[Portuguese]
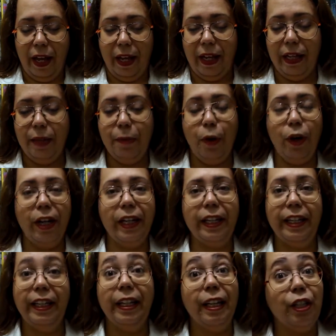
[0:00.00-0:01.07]
Ele mora
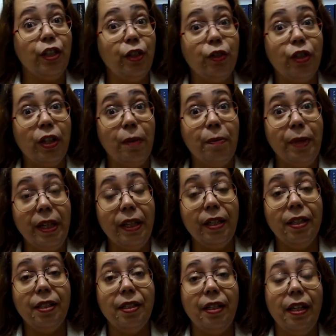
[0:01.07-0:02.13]
aqui na região de
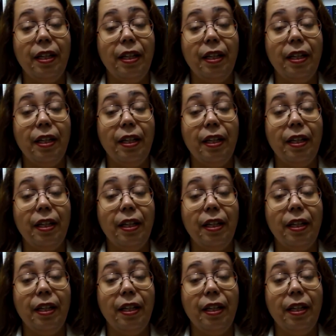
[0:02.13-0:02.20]
Campinas,